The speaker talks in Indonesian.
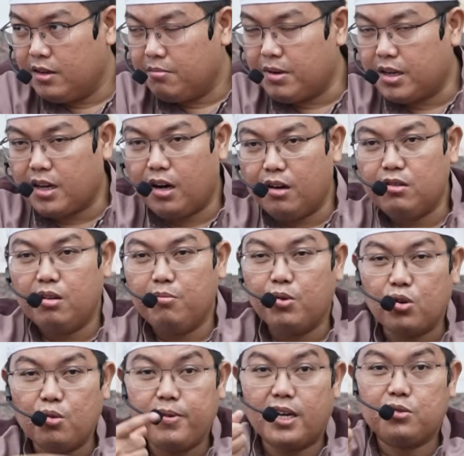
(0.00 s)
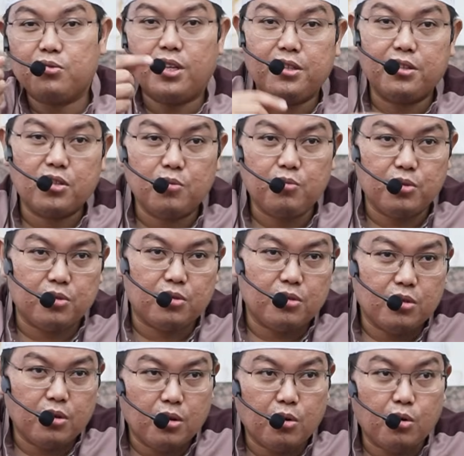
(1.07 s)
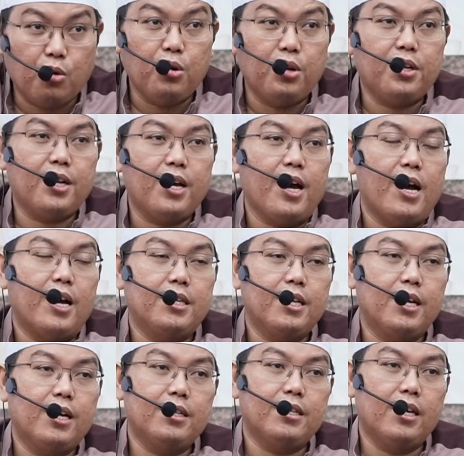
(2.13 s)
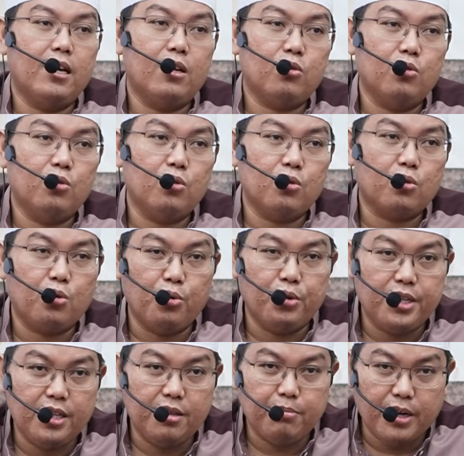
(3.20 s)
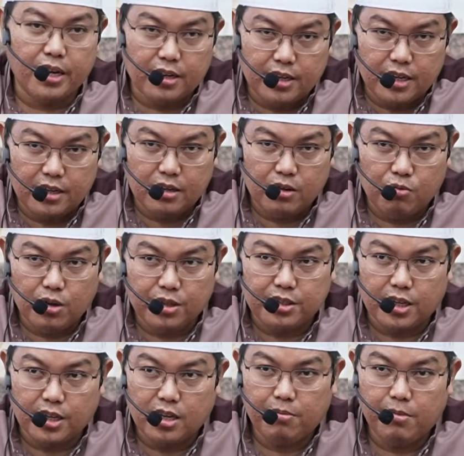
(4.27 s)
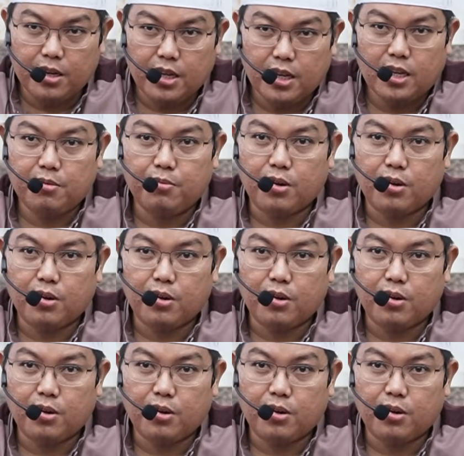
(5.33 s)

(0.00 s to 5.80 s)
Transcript: Maka Allah merubah aturan tersebut. Kulna ya naru kuni bardan ala